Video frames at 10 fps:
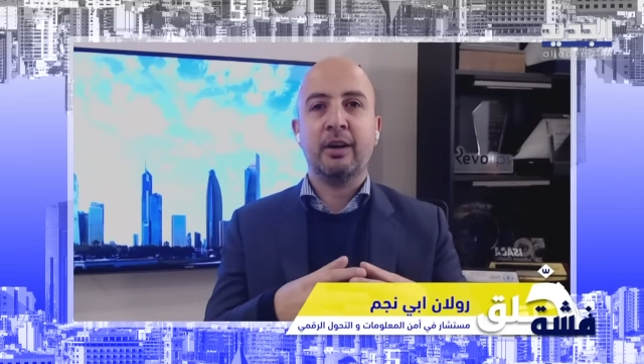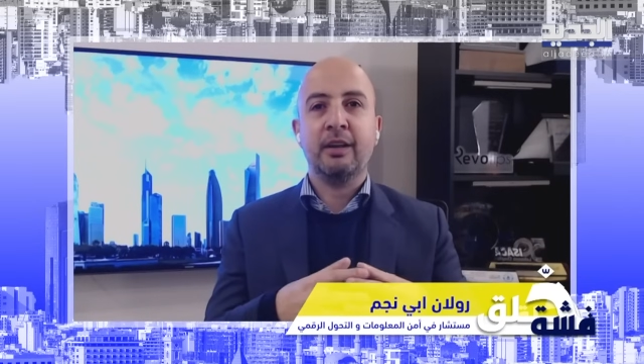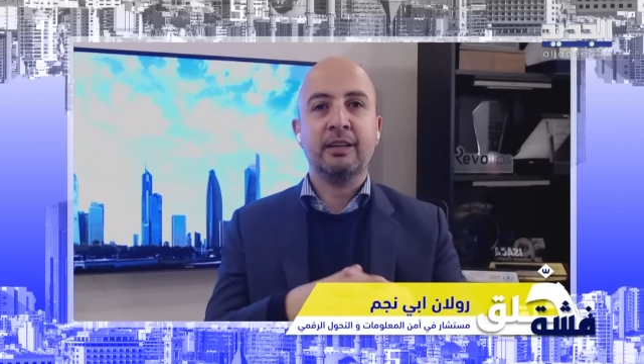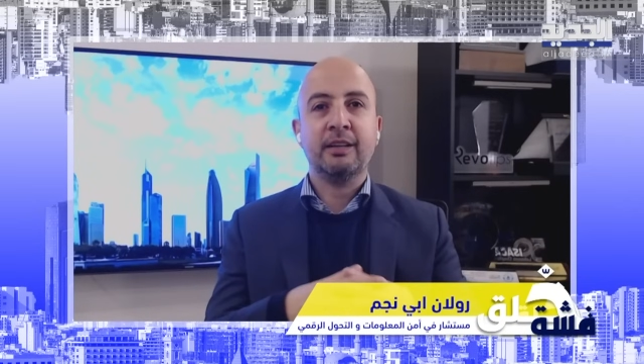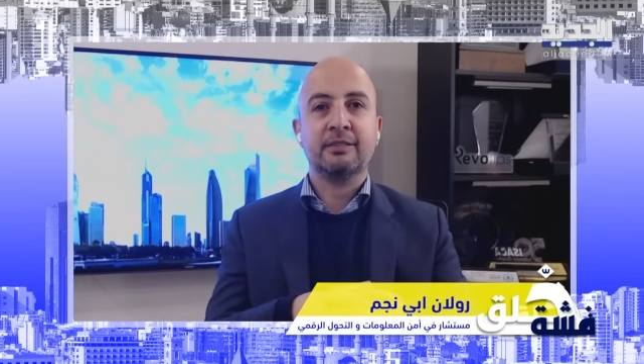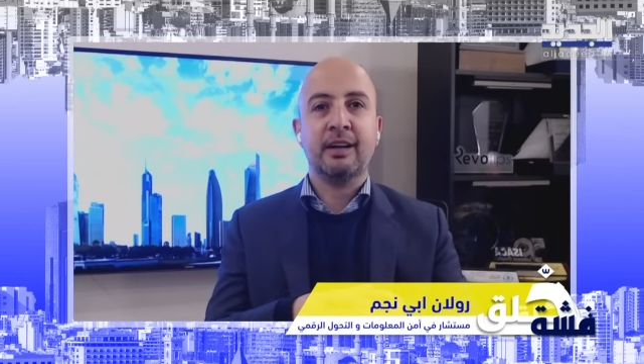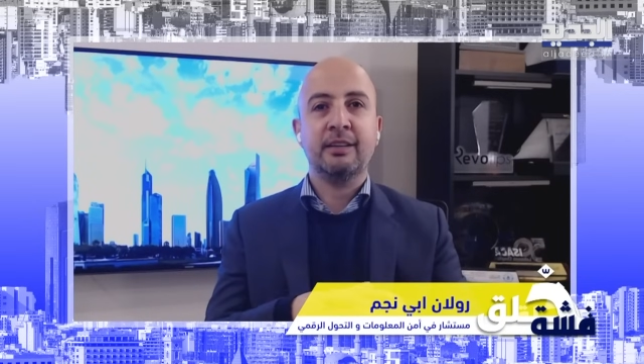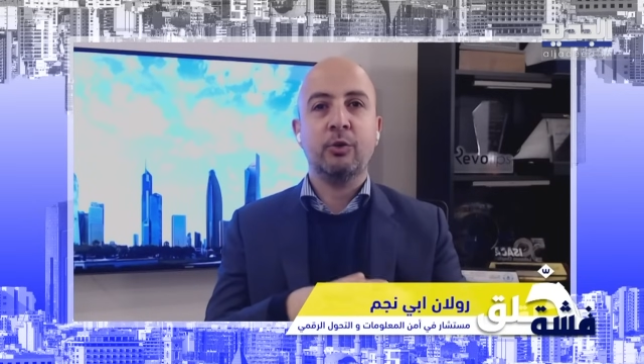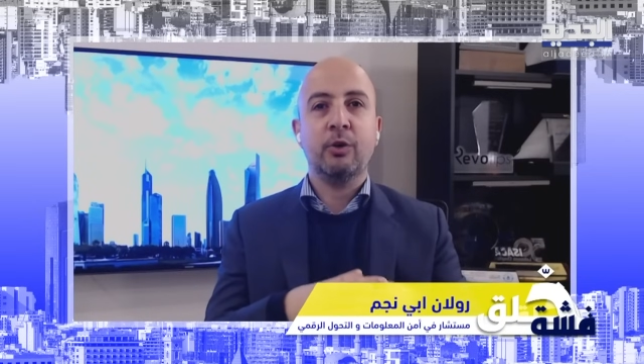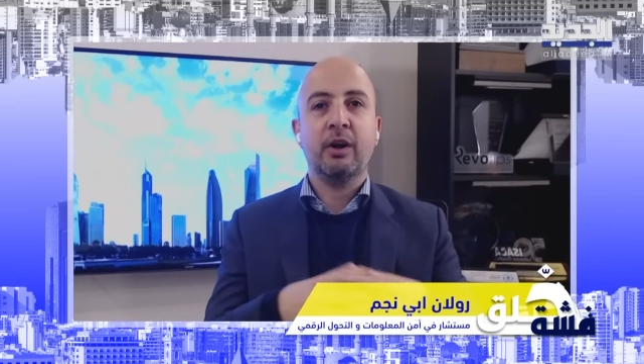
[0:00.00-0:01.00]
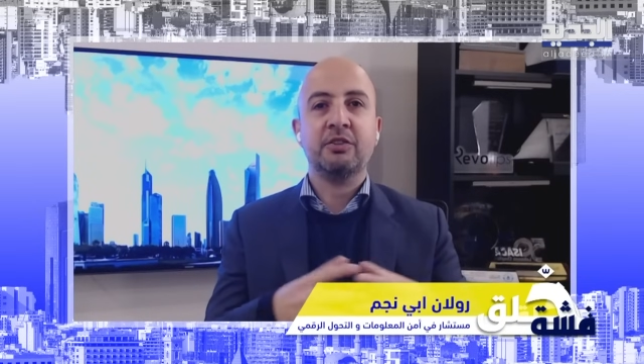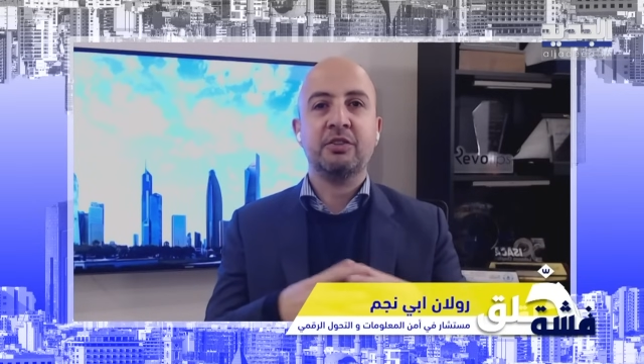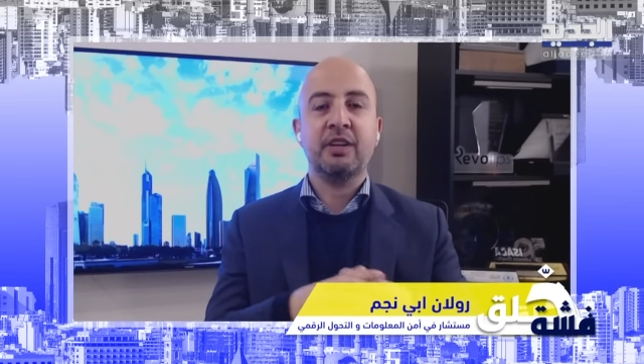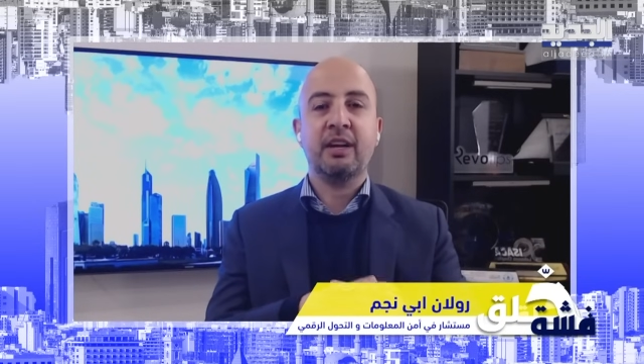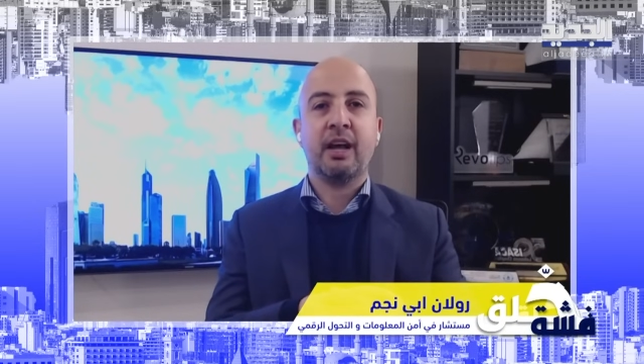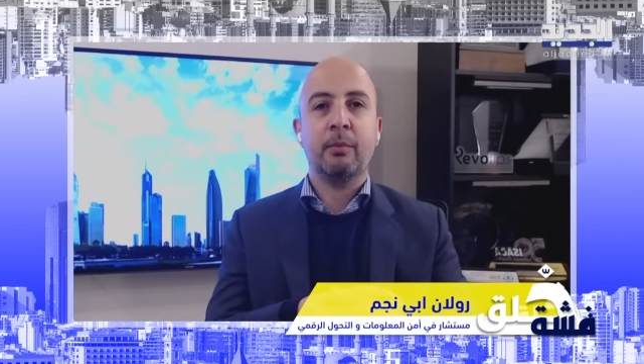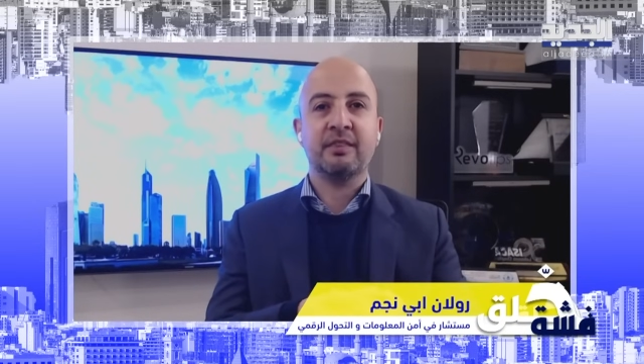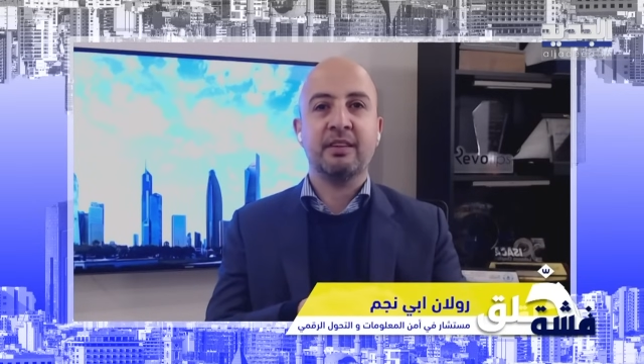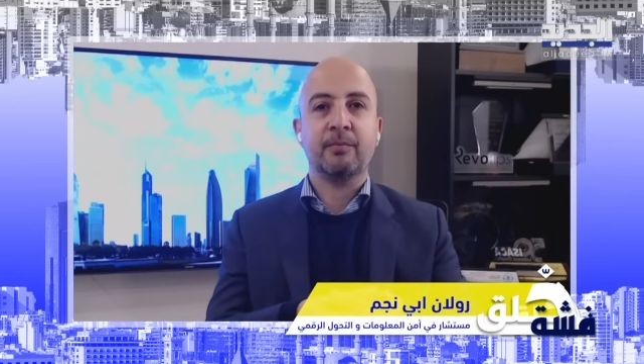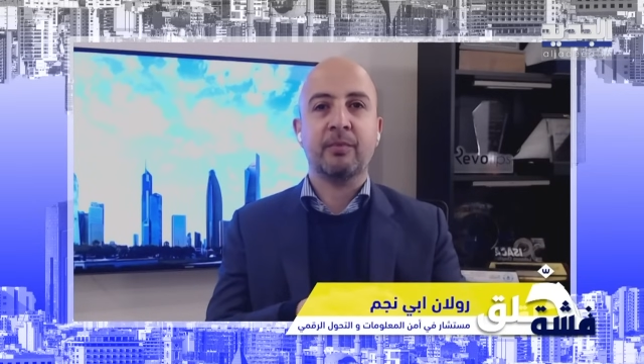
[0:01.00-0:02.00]
اللي حضرتك سالتيه هو اخطر شيء هلا عم
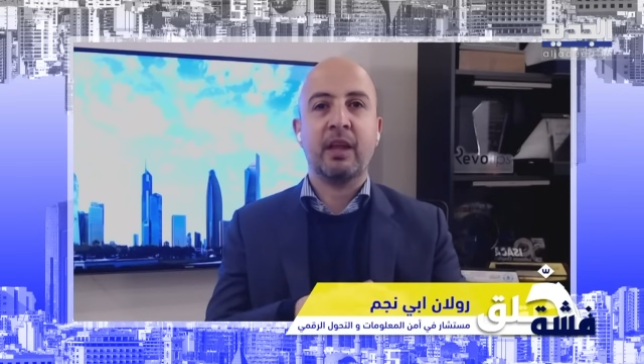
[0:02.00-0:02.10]
يصير،